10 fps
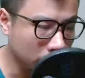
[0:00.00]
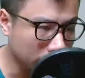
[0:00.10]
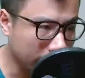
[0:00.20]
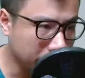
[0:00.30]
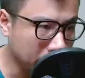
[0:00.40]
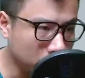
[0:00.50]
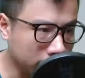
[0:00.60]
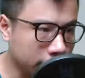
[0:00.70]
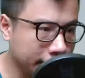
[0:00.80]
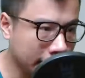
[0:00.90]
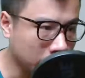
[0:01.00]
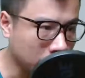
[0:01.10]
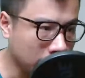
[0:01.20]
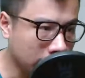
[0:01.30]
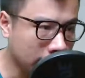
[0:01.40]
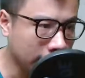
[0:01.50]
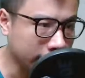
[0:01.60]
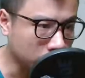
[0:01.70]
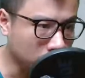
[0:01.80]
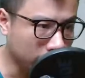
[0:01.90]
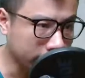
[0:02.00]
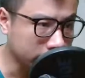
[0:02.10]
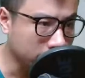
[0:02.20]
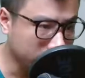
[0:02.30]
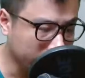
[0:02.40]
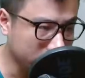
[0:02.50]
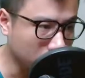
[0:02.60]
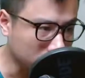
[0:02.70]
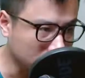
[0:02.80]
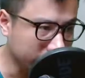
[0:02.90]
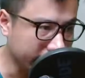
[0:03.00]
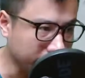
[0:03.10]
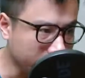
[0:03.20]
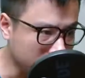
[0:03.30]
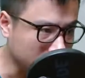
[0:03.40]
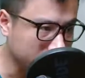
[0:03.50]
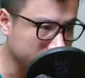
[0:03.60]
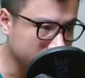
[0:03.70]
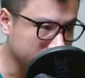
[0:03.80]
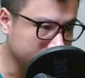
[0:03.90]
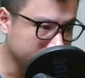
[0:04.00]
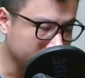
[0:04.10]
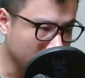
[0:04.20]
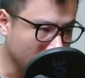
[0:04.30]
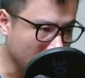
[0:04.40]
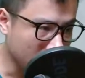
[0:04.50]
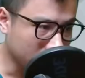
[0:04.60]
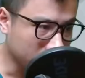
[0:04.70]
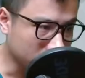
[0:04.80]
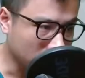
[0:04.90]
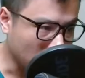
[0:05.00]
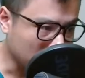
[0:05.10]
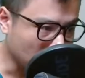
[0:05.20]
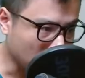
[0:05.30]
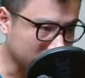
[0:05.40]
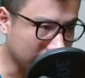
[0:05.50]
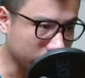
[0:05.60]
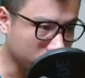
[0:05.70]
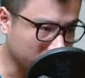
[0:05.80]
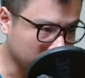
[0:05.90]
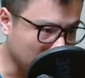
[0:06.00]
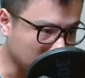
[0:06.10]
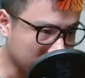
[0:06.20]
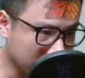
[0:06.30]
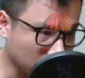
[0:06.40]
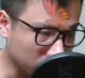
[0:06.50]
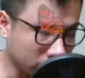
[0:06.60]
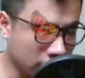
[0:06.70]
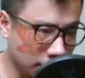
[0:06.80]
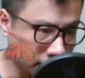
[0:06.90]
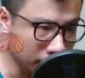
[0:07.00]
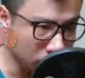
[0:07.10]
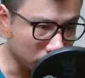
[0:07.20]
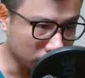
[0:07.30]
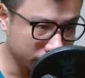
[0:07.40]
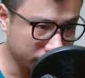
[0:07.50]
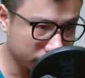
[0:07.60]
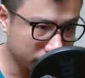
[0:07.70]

Hôm nay bất luận thế nào, hắn cũng phải giết tên tiểu tử này mới được cổ họng của Tào Doanh vọng ra một tiếng gầm trầm đục.